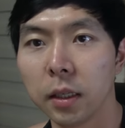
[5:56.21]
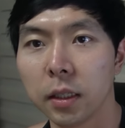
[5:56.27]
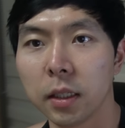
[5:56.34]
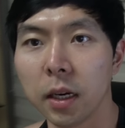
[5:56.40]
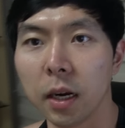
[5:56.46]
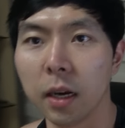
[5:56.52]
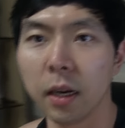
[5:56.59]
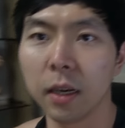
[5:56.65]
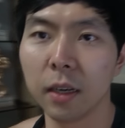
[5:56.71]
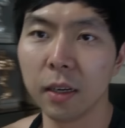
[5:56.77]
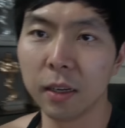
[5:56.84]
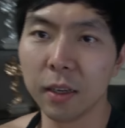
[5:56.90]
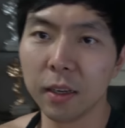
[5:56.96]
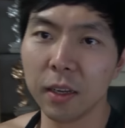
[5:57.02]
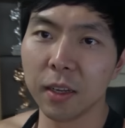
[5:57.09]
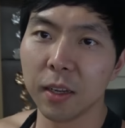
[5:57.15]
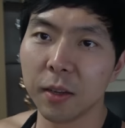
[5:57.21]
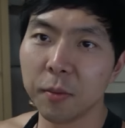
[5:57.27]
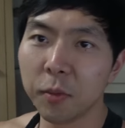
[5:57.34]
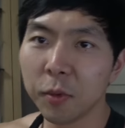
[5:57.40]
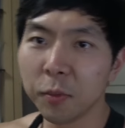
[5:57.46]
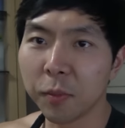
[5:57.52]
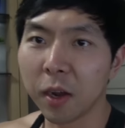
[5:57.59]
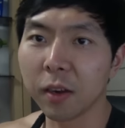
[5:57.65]
자
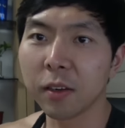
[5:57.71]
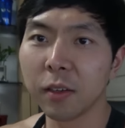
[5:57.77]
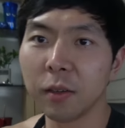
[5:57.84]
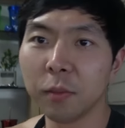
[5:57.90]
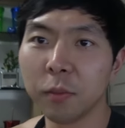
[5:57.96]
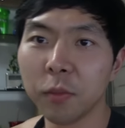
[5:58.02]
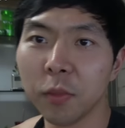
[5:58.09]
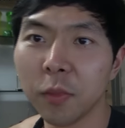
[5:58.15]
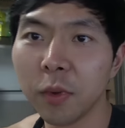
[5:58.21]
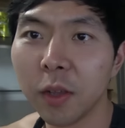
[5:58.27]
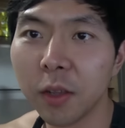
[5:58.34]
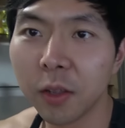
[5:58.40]
힘든 만큼